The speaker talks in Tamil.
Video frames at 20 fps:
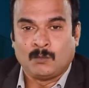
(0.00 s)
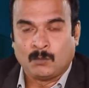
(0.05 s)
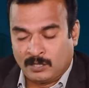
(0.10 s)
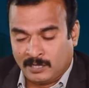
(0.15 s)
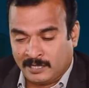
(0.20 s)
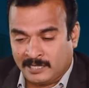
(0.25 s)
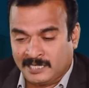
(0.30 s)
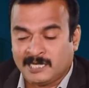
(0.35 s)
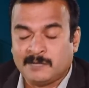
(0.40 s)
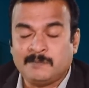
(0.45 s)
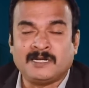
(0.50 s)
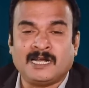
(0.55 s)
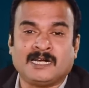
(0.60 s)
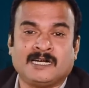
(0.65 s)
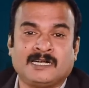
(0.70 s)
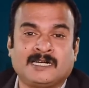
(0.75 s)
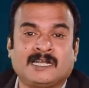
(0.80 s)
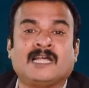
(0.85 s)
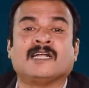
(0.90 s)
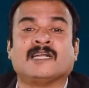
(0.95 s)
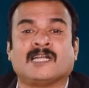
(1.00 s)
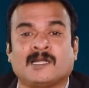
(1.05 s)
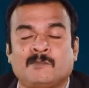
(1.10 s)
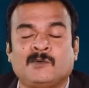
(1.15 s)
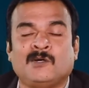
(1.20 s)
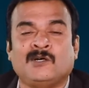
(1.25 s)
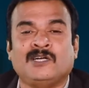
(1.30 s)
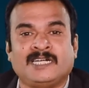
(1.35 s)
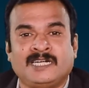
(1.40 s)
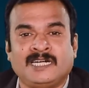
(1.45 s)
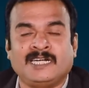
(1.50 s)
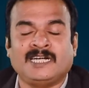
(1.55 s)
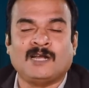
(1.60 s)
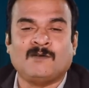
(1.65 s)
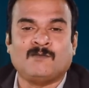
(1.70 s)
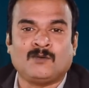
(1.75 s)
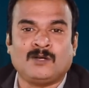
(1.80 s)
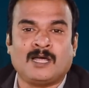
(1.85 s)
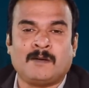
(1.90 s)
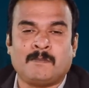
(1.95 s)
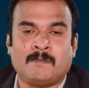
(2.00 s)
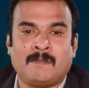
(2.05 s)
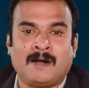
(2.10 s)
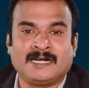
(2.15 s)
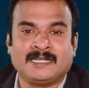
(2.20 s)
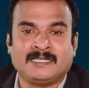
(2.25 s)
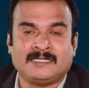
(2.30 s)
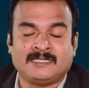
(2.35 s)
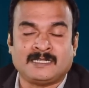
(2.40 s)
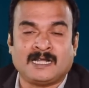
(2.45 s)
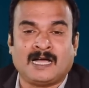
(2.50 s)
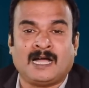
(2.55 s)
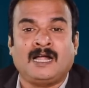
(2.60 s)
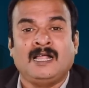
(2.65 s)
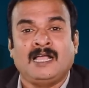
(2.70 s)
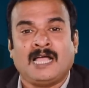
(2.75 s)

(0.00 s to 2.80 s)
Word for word: ஒரு கிரிமினல் கிட்ட நம்மளுடைய டீட்டெயில் ஃபுல்லாக மாட்டிச்சுன்னா